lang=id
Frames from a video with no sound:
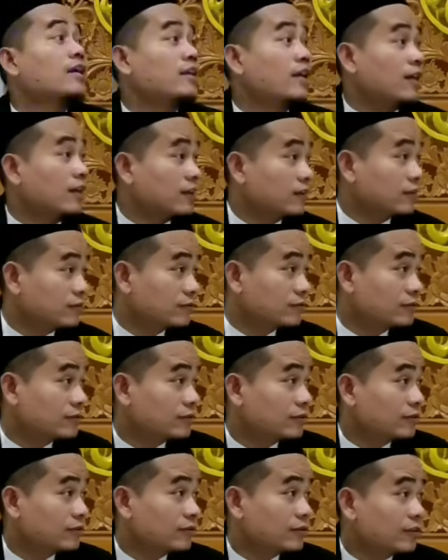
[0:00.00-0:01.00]
yang
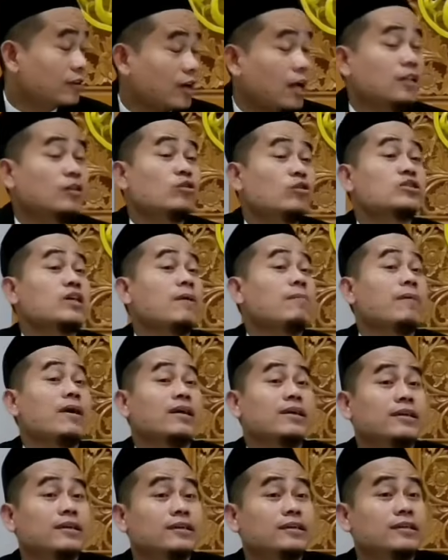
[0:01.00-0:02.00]
ngantos sak
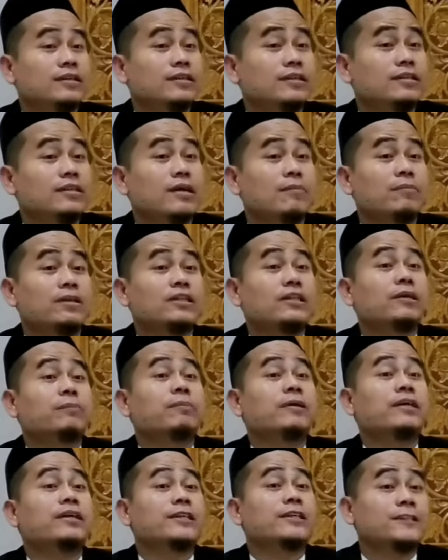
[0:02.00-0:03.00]
mangke niki damel
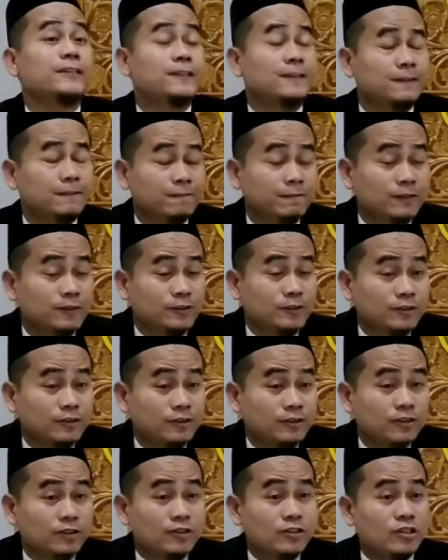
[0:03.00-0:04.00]
TPI
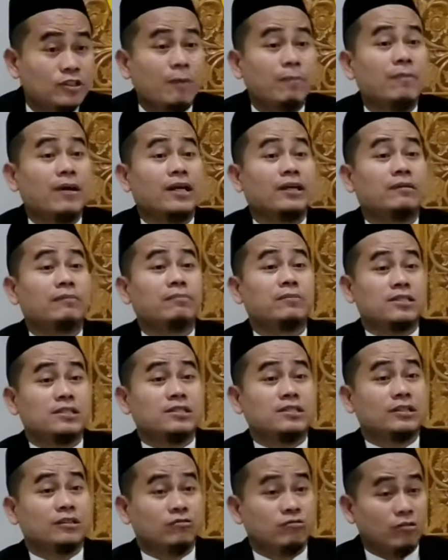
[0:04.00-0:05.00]
Zaman
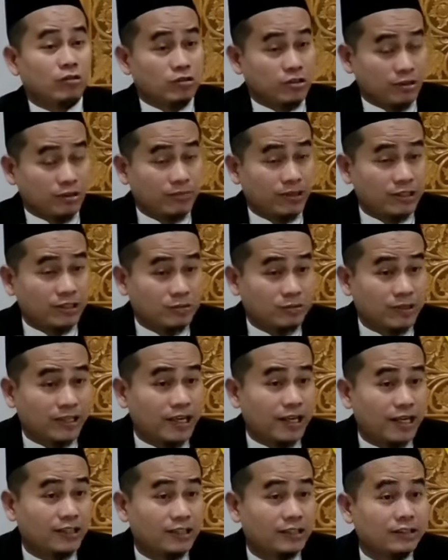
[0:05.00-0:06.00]
masjid kulo sing
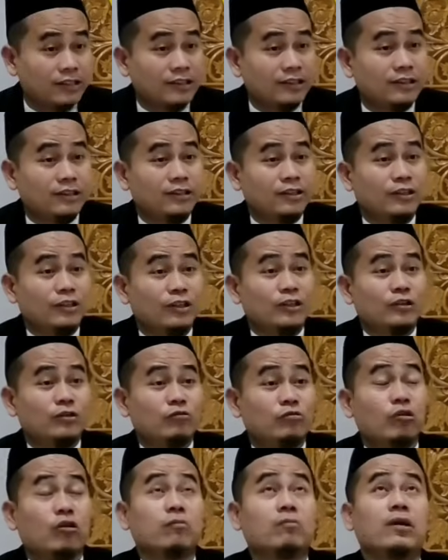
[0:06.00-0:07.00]
meresmikan.
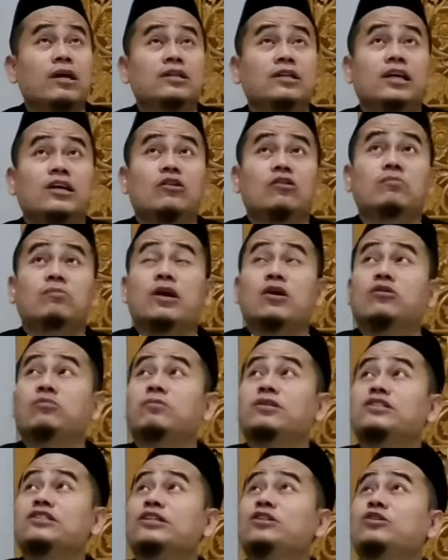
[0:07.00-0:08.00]
bayang mbayangno bangun
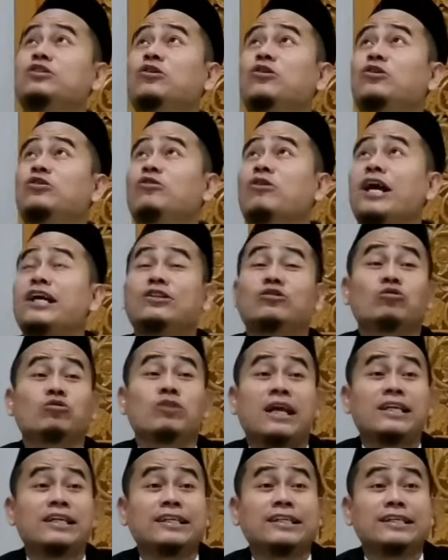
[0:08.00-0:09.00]
masjid yo ya koyo
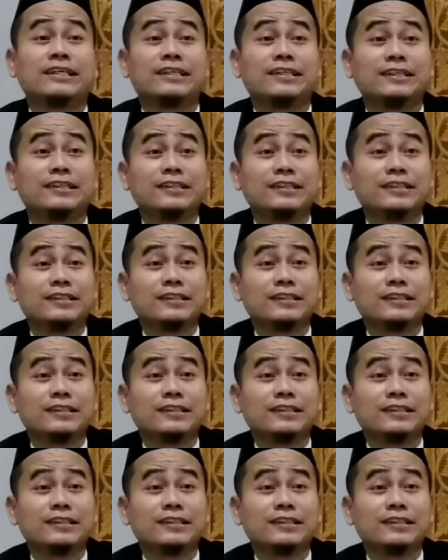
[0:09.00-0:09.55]
ngantulan ngene iki.